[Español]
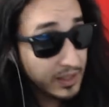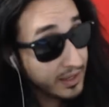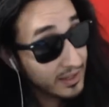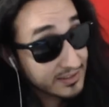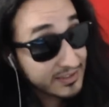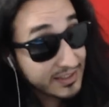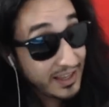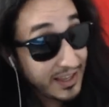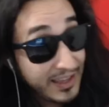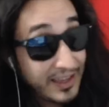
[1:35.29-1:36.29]

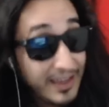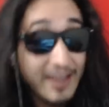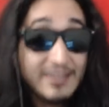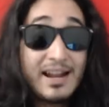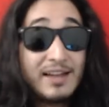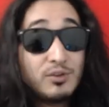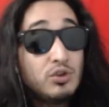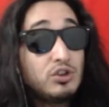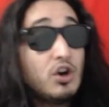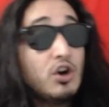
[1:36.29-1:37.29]
este es el
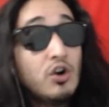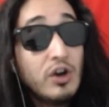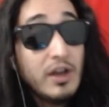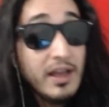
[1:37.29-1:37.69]
asunto.